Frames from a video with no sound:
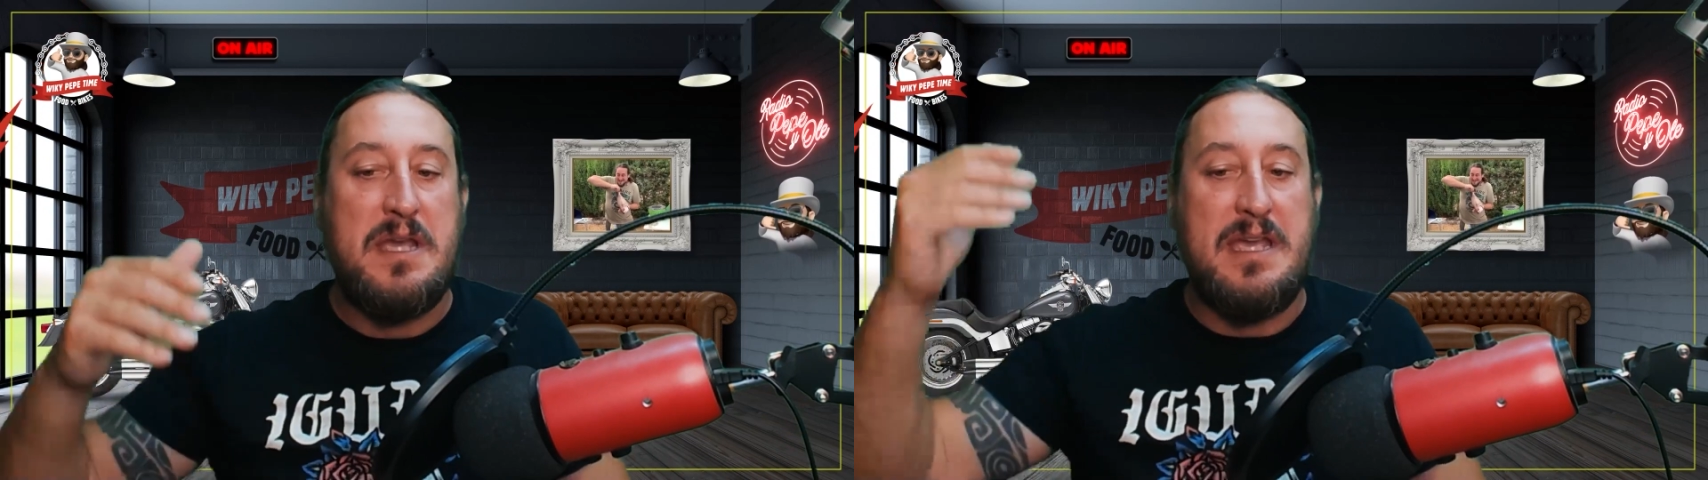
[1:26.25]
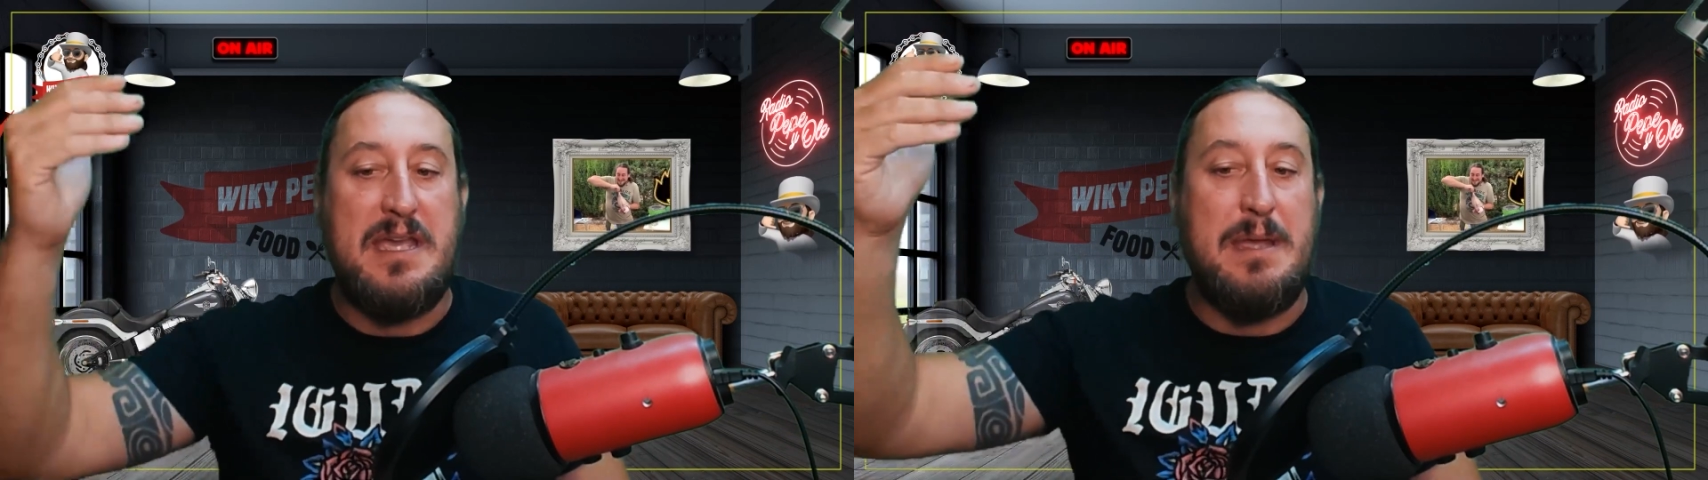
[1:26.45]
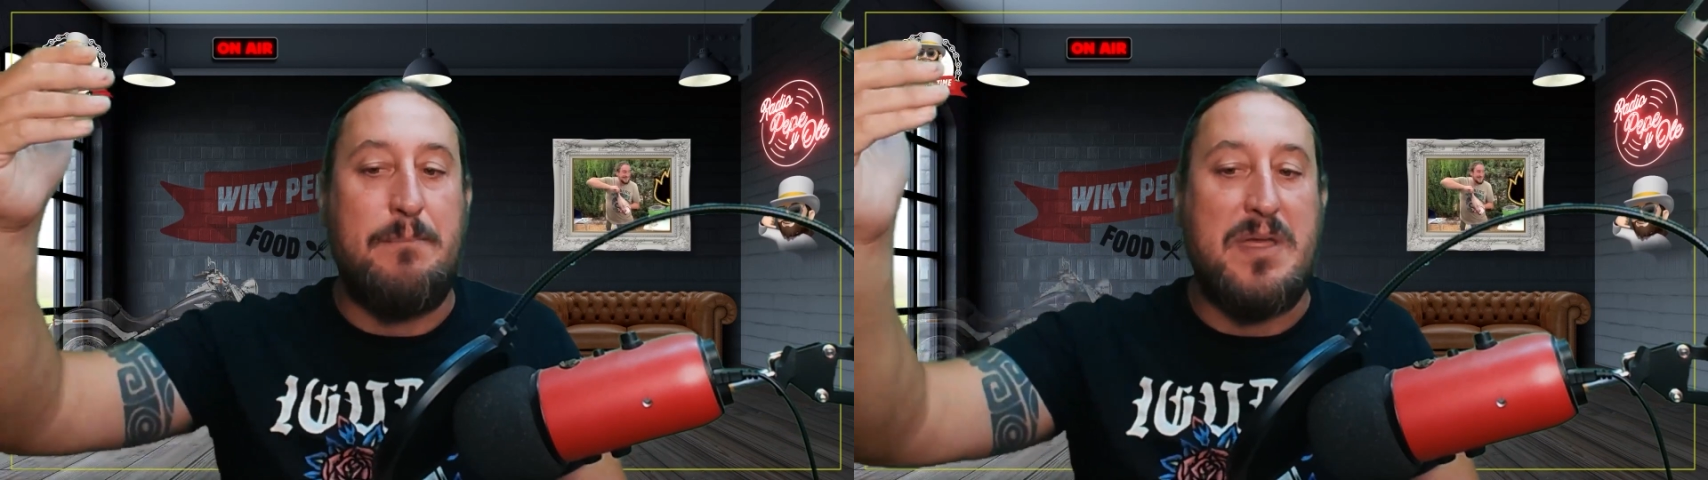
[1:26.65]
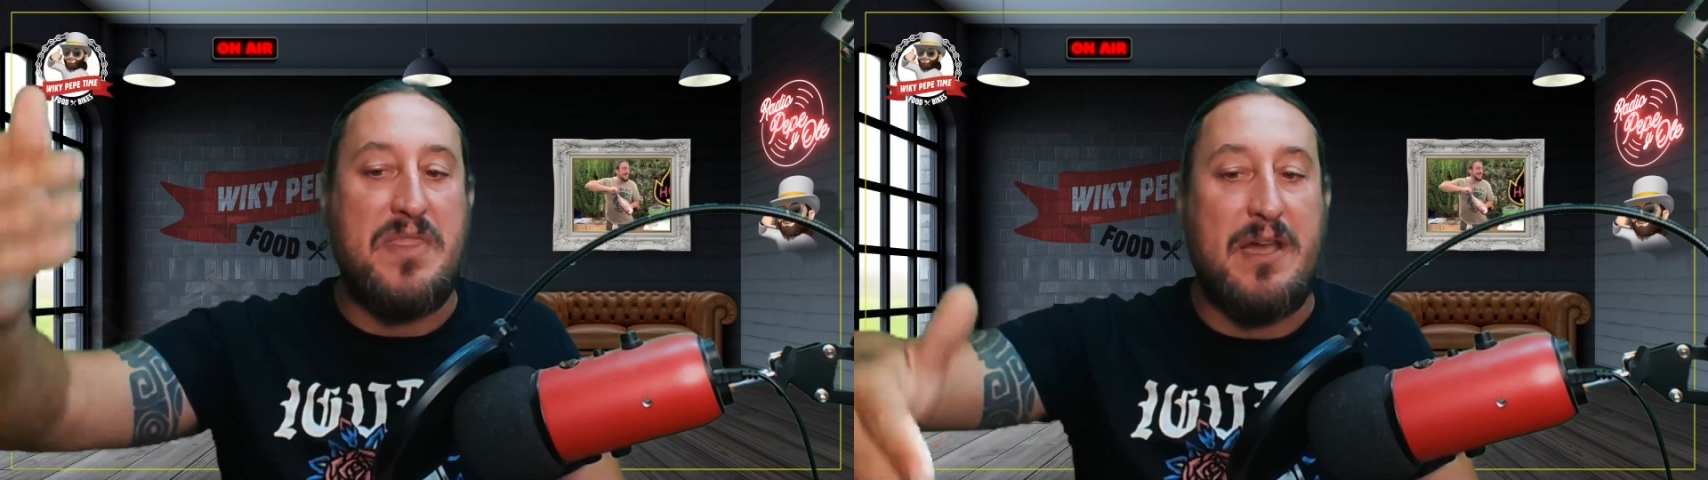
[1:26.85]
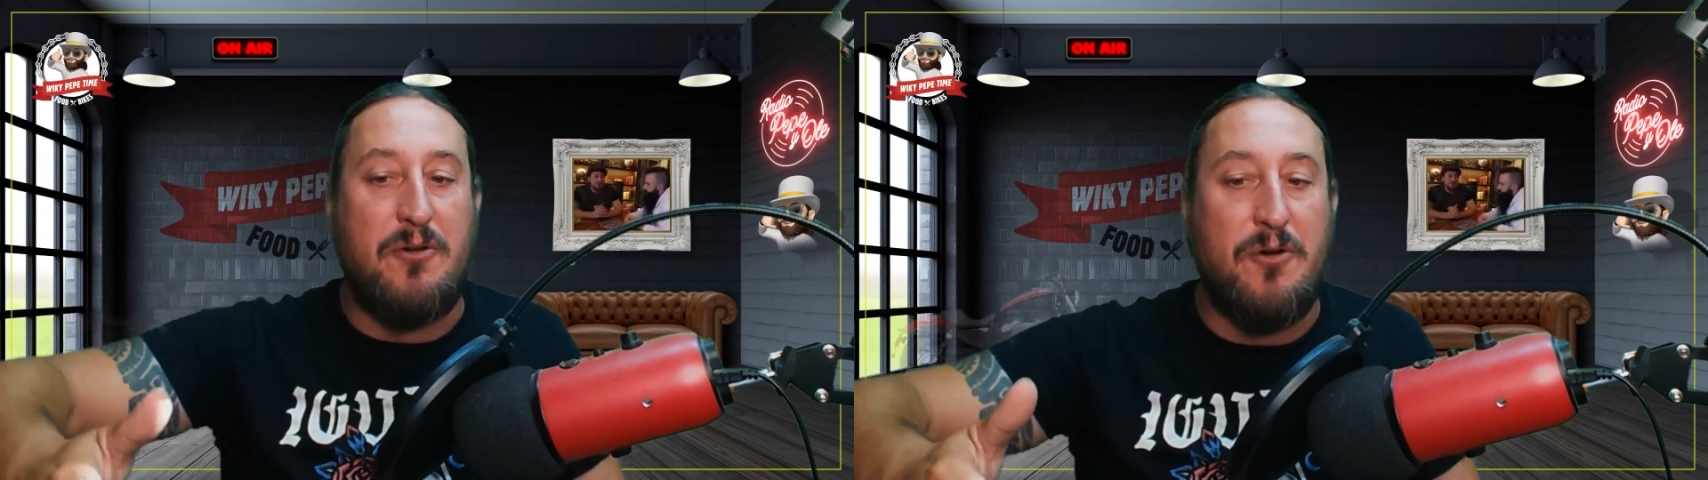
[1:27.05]
eh,
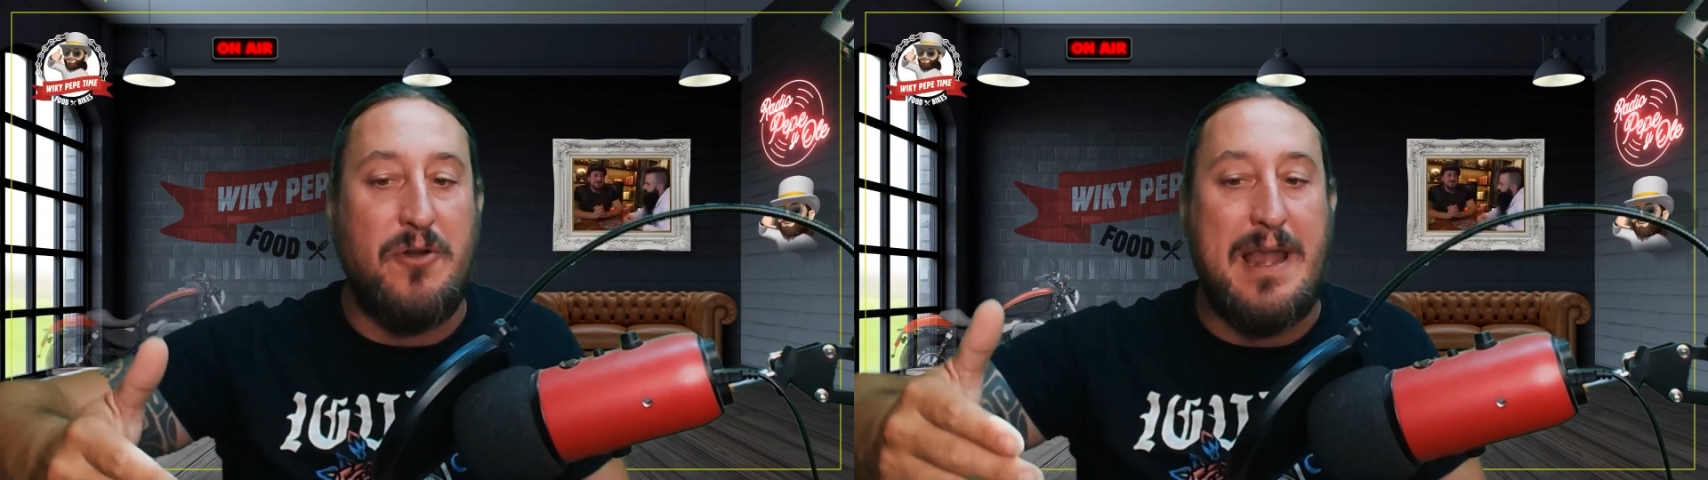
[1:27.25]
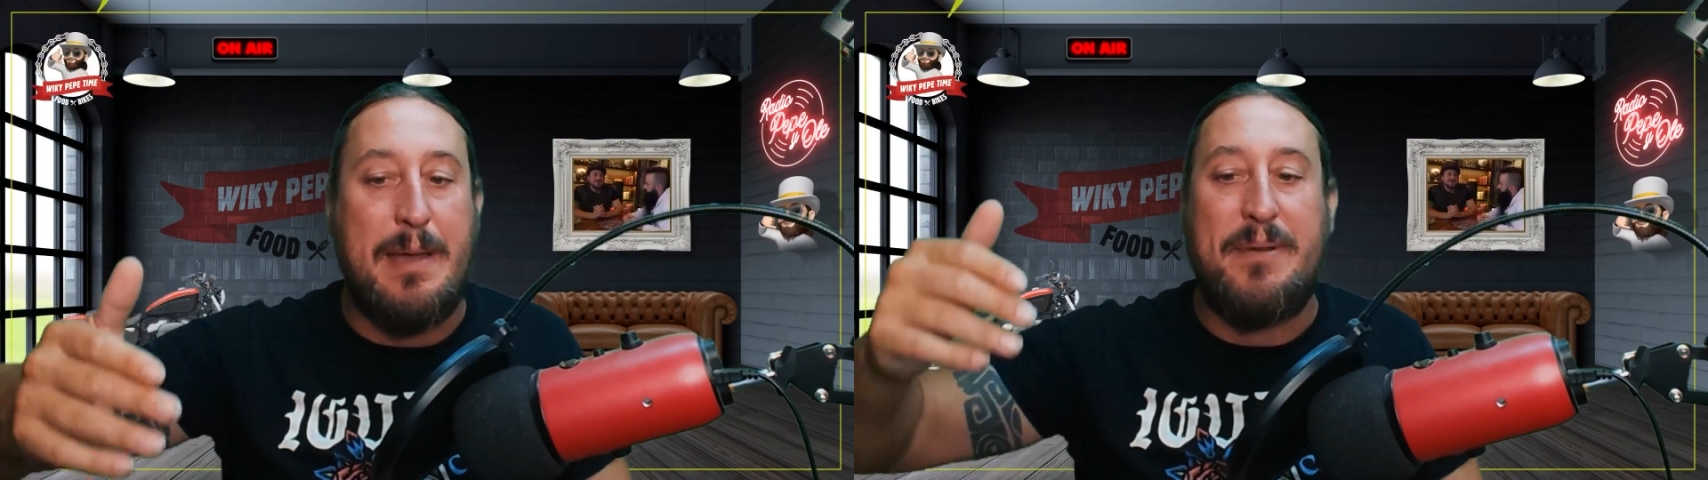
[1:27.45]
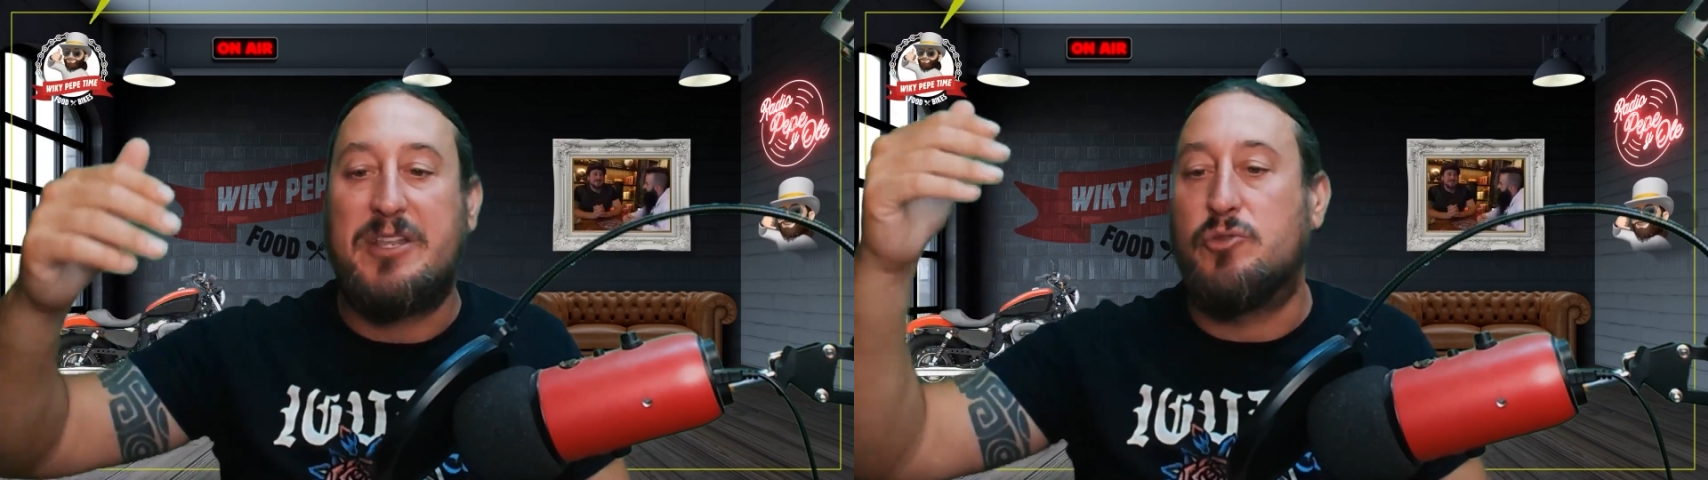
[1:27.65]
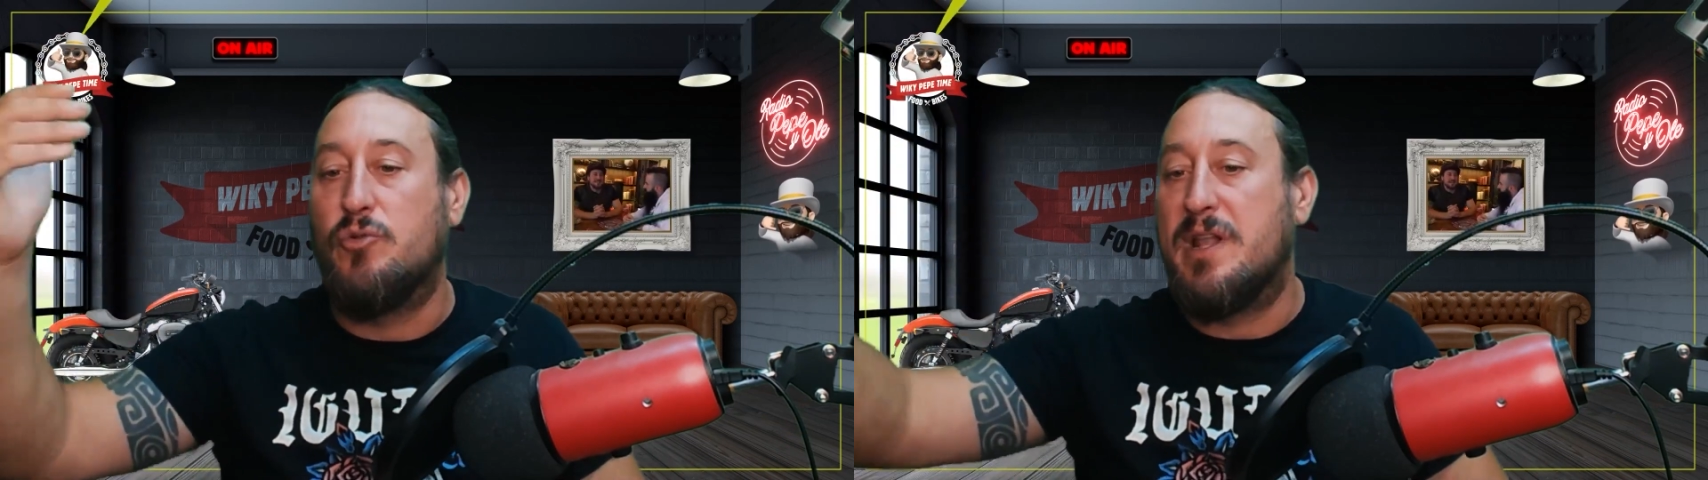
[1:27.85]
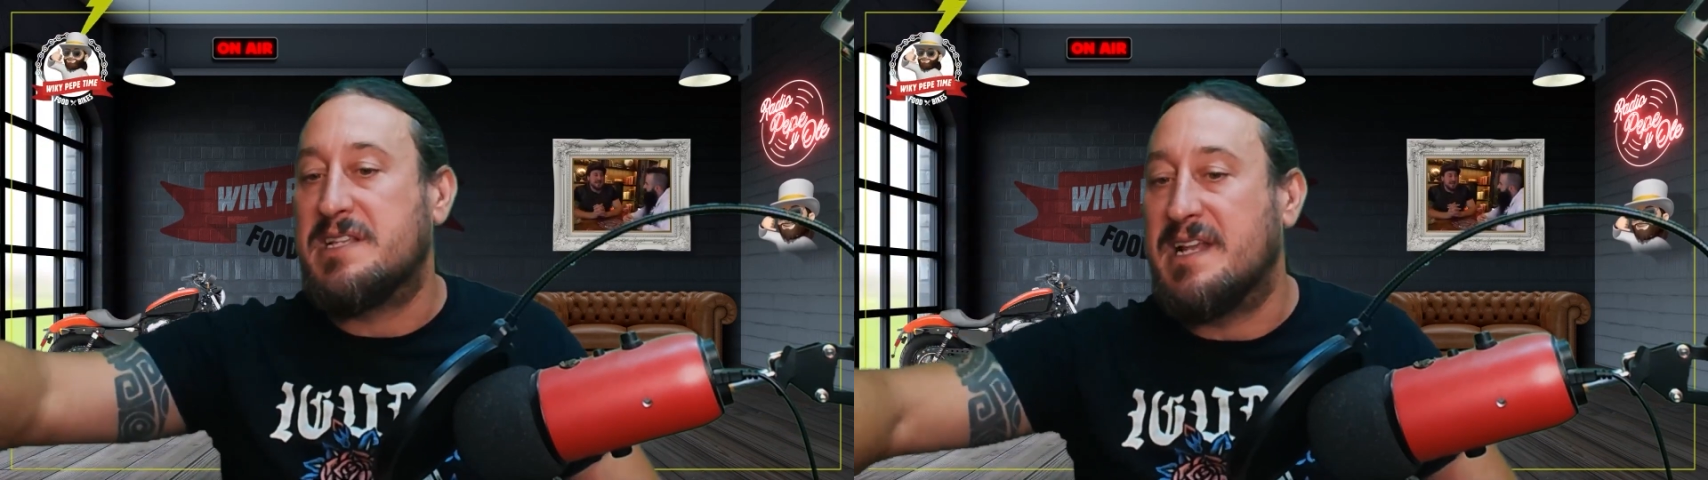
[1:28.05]
empieza con la apertura,